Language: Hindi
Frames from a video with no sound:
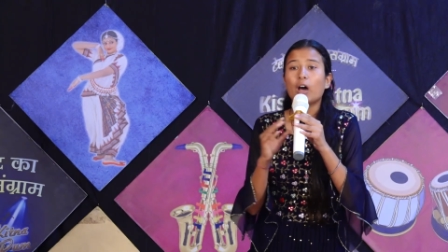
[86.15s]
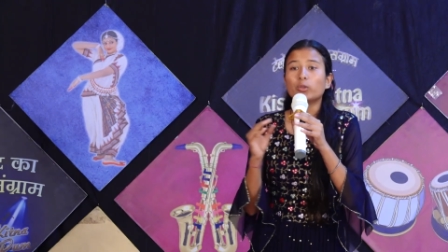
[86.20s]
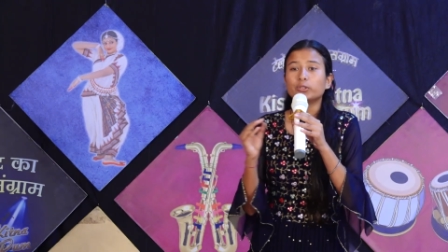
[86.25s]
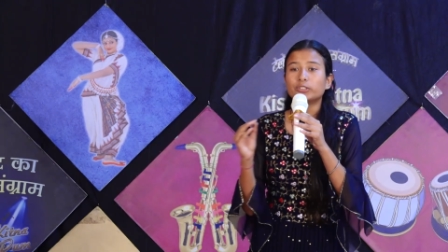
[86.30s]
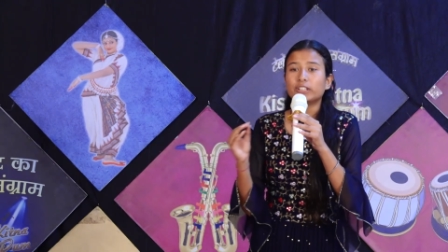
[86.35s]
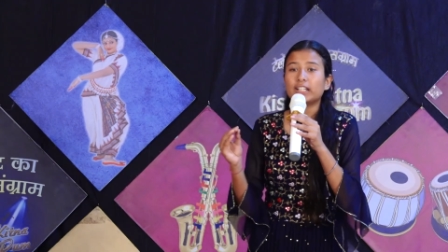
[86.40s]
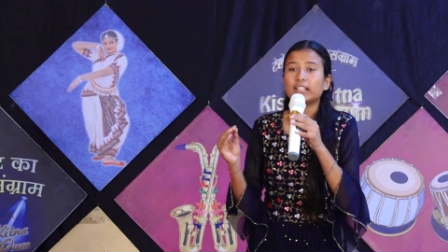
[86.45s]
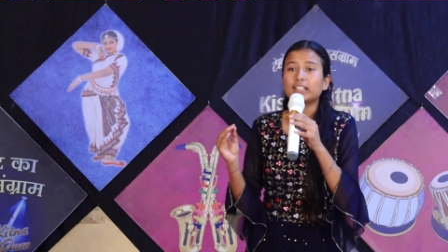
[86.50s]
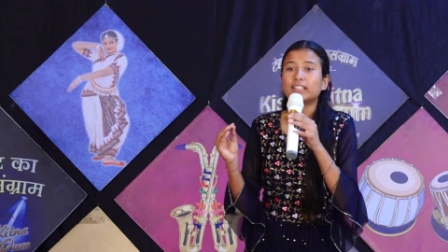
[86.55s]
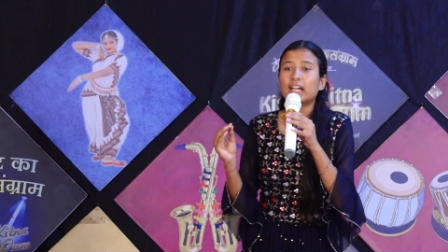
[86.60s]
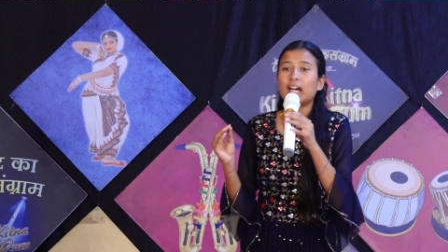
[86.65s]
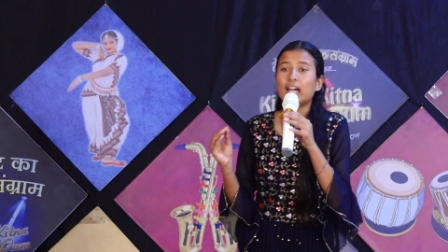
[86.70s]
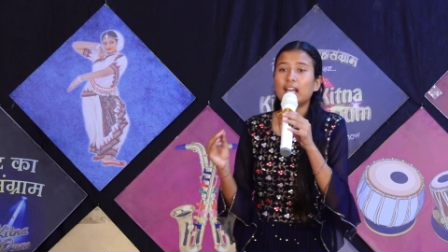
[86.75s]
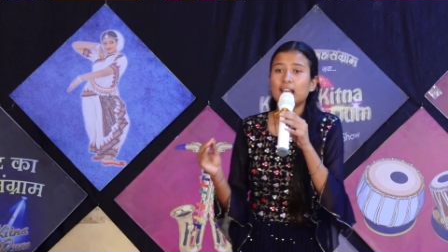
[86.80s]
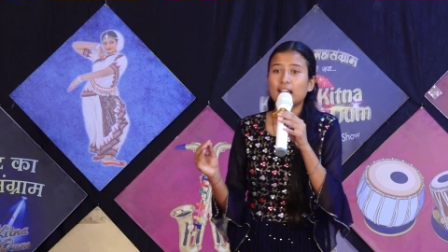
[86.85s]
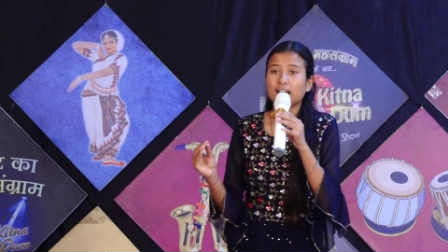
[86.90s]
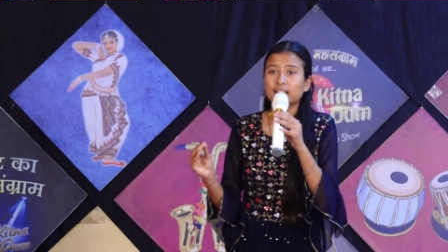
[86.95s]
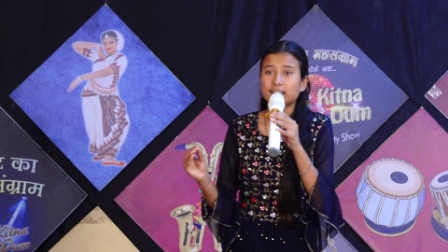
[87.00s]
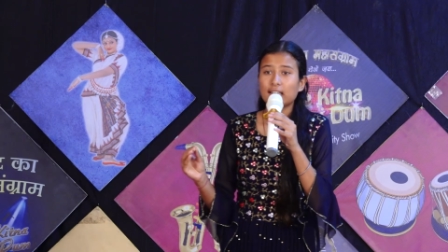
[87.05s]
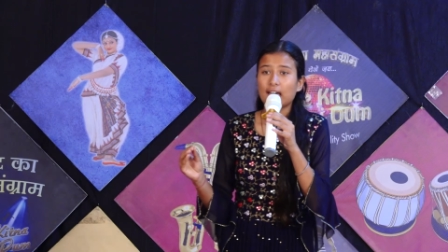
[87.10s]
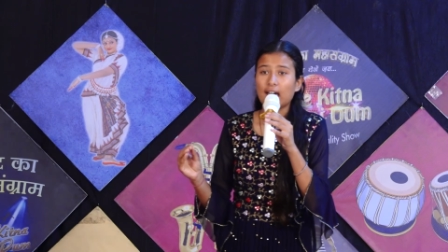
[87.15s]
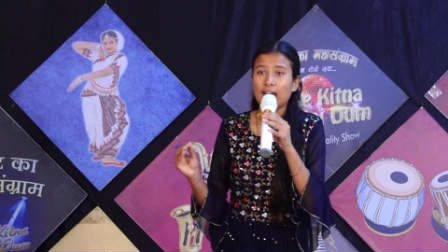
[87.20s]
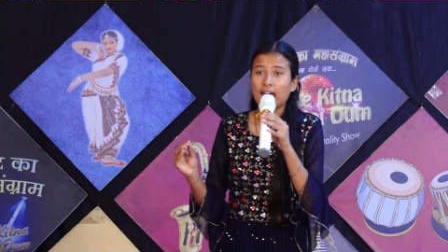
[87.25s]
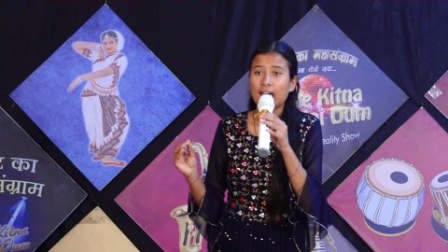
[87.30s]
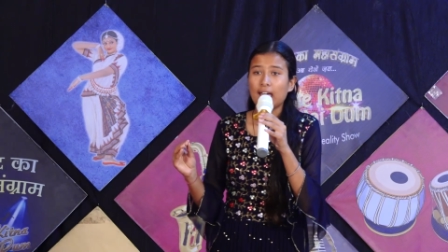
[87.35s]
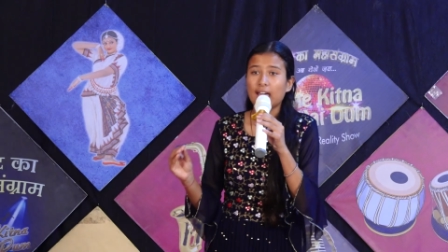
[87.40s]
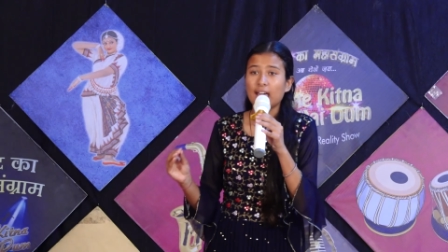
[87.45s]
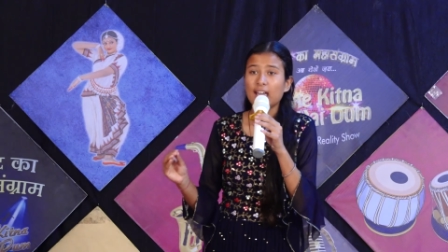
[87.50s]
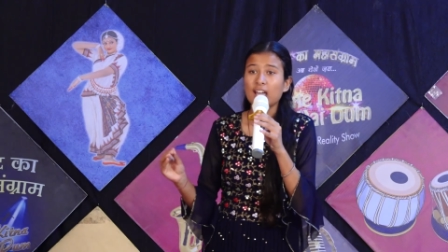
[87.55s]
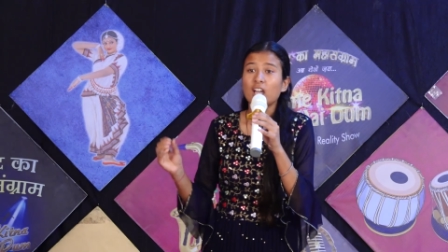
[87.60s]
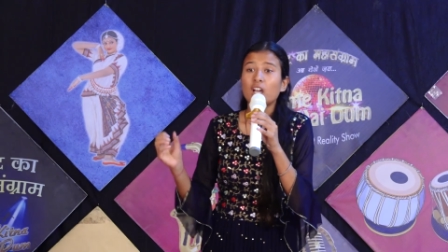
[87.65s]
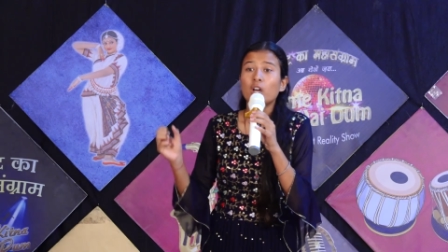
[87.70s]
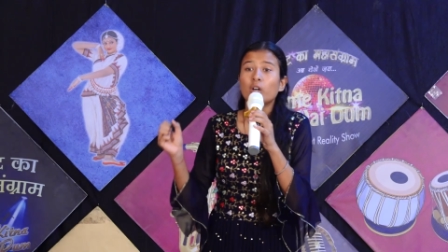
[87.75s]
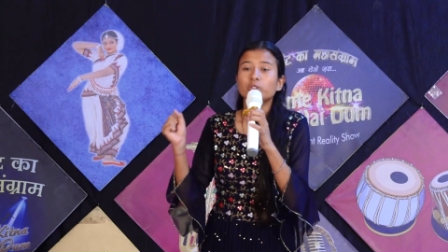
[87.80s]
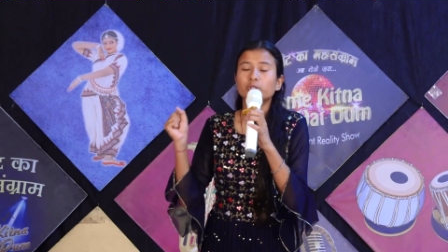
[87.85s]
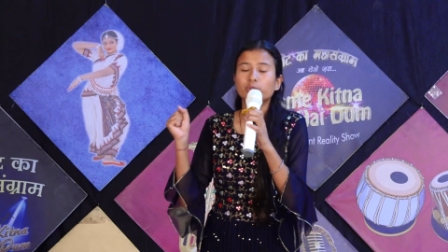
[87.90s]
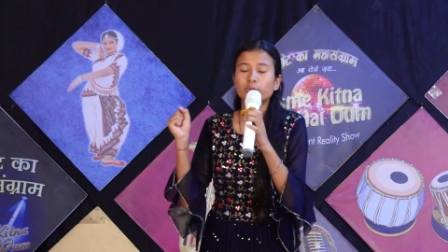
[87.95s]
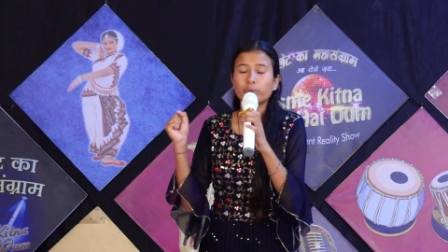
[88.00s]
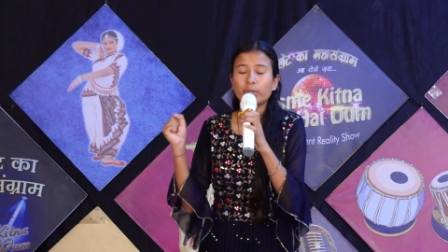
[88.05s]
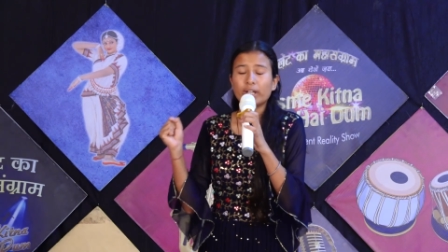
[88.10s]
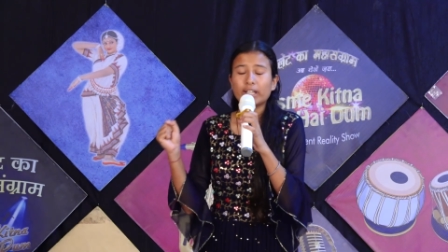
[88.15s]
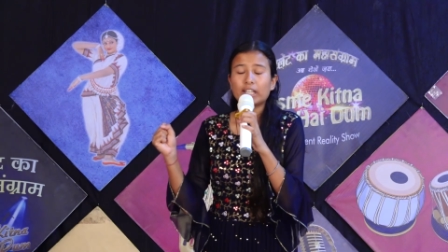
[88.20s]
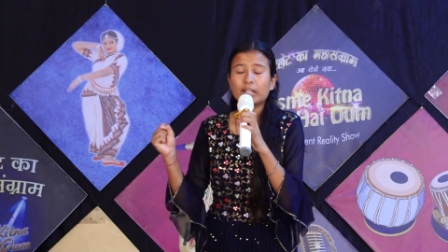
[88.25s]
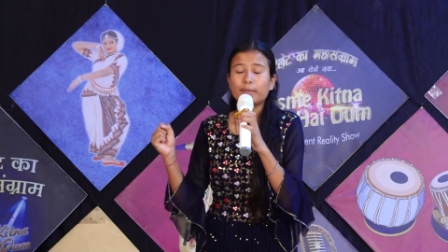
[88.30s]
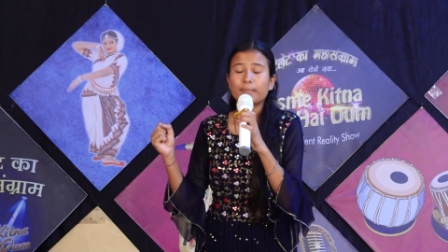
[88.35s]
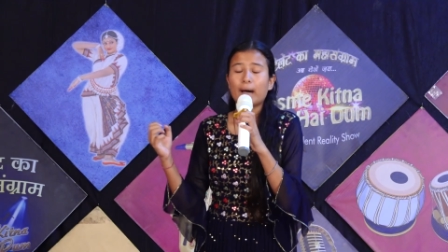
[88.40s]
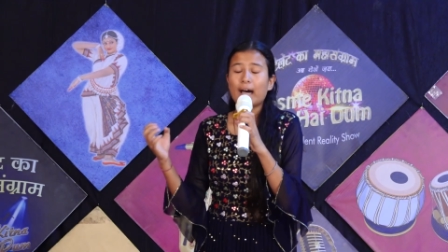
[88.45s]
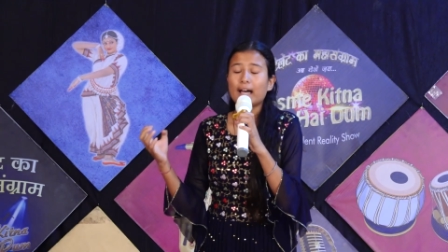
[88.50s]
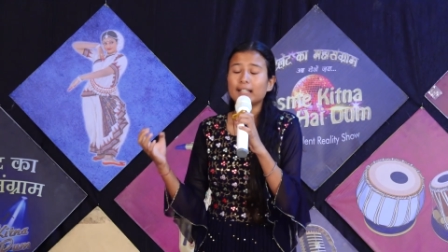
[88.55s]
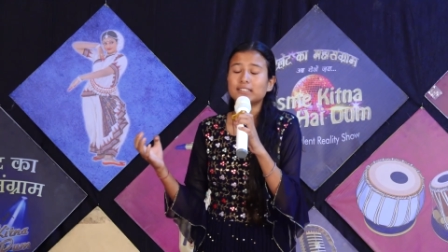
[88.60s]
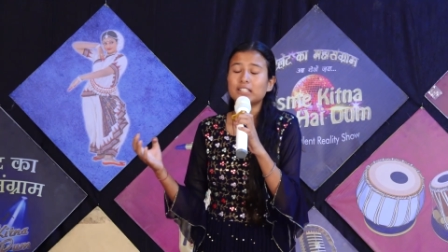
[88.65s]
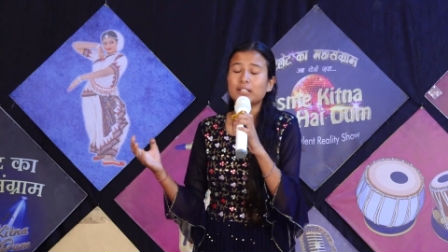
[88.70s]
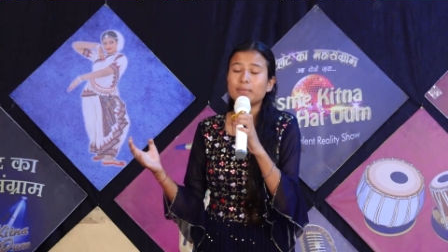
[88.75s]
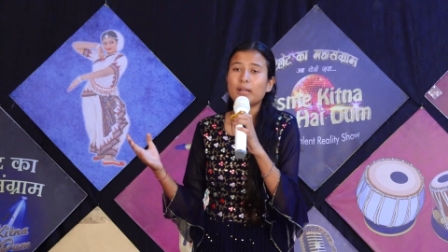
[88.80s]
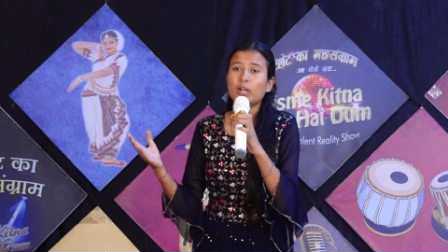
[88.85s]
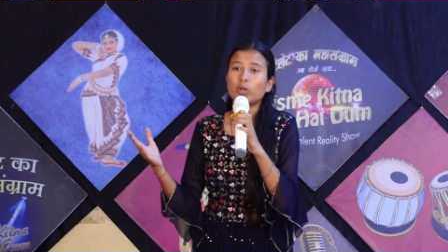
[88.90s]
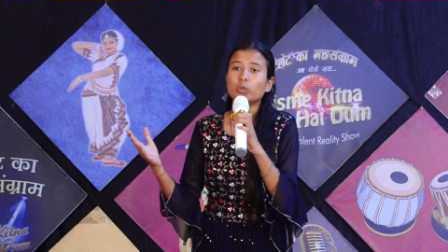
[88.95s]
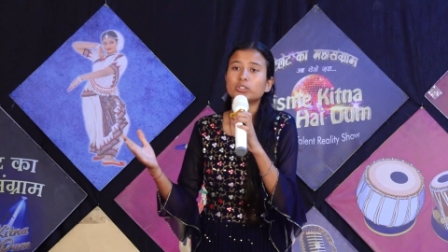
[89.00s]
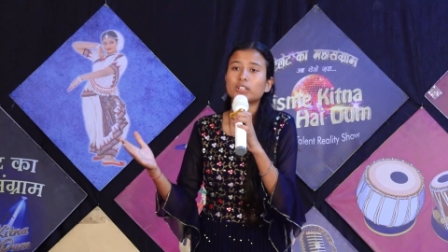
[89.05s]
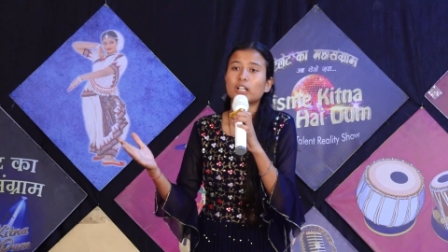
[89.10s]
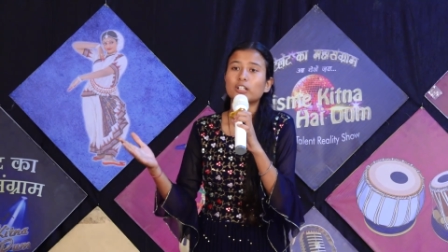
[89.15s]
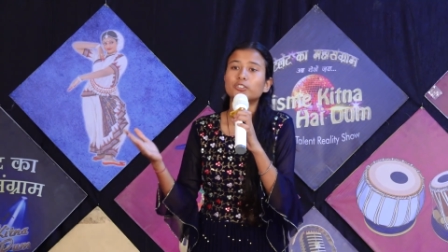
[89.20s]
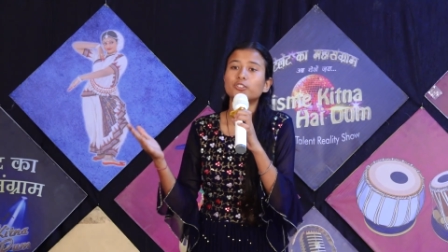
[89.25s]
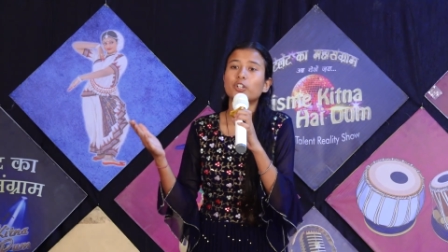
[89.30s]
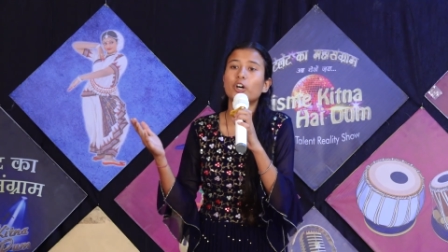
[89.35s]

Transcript: उसे डर लगता है जुए की बाजी में उसका